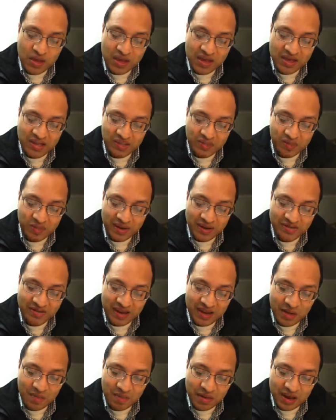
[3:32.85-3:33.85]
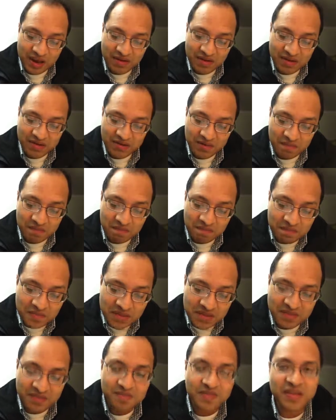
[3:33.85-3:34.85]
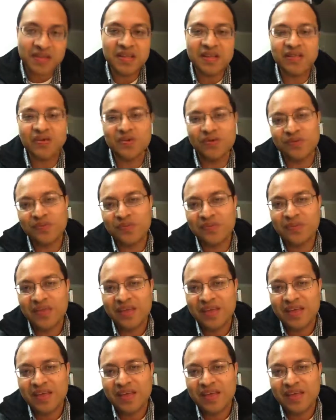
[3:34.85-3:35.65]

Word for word: quien expresa las palabras mismas de Dios